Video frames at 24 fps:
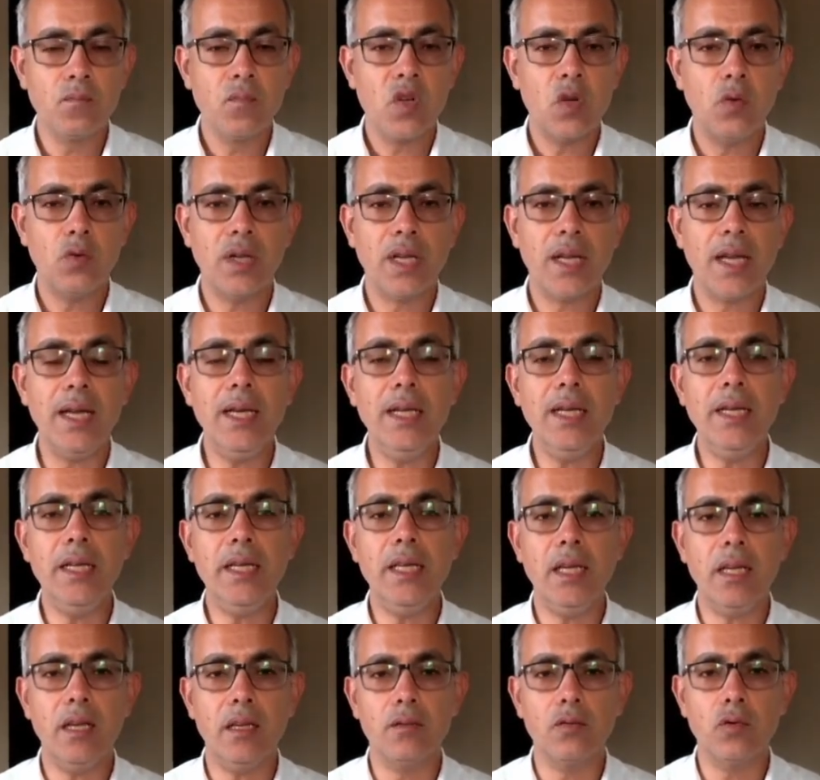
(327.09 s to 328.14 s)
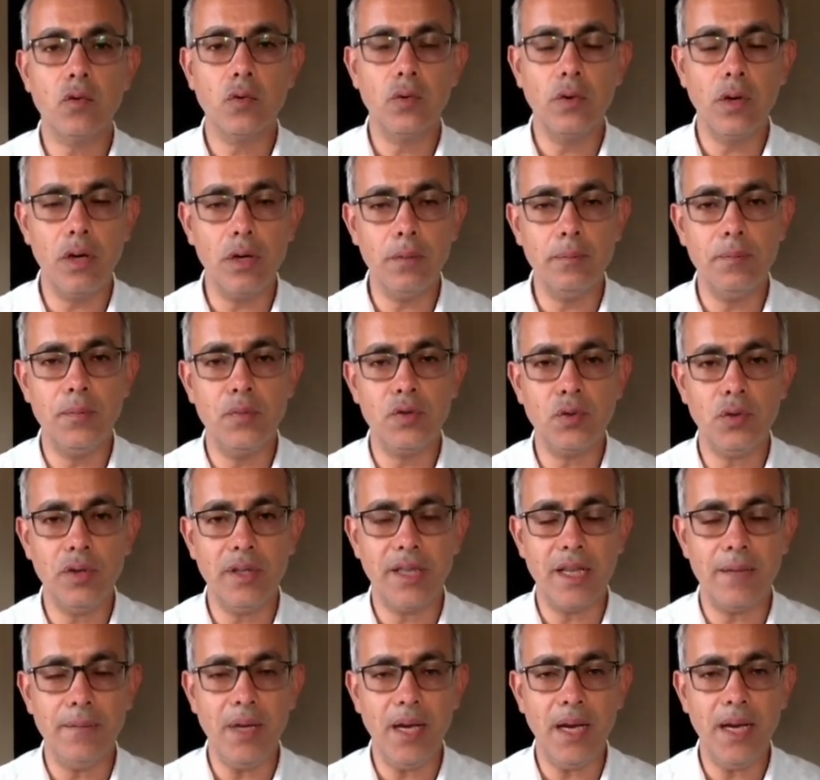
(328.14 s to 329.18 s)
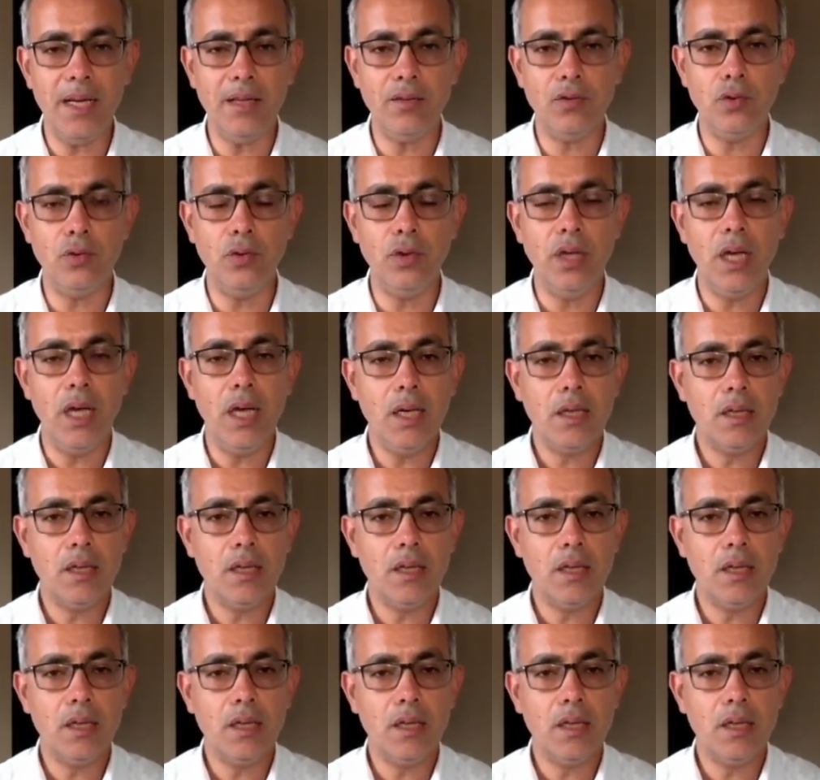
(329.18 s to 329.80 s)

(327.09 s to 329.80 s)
ونخلي الطلاب بتوع الجامعات دول